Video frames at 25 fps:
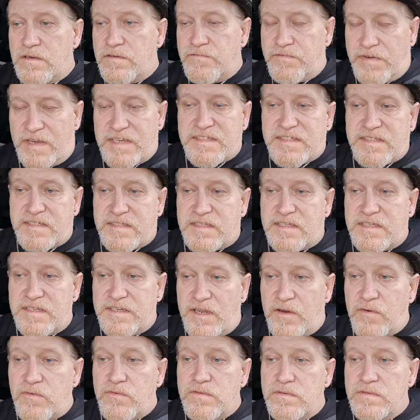fast
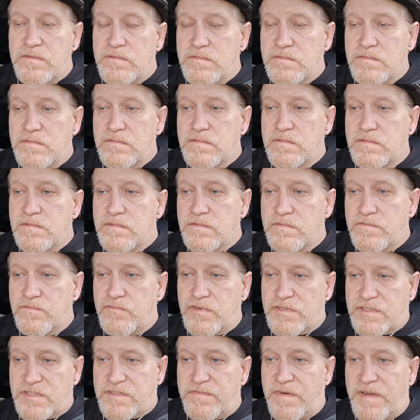genau
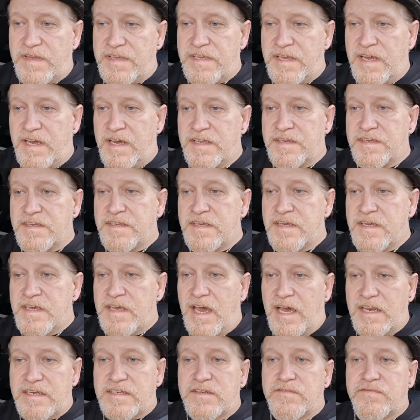vor zwei Jahren
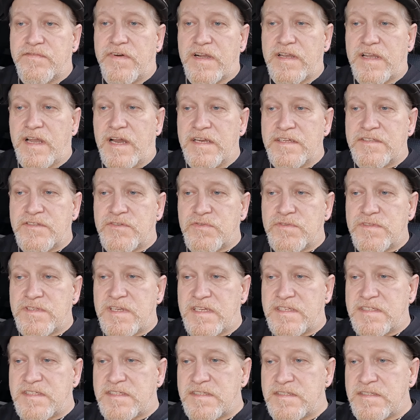angefangen
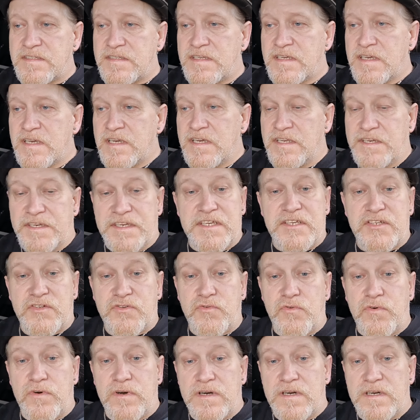einzusetzen, nicht
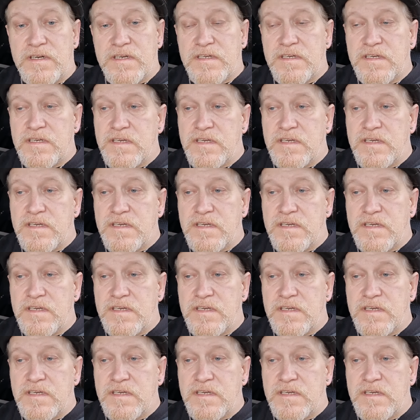nur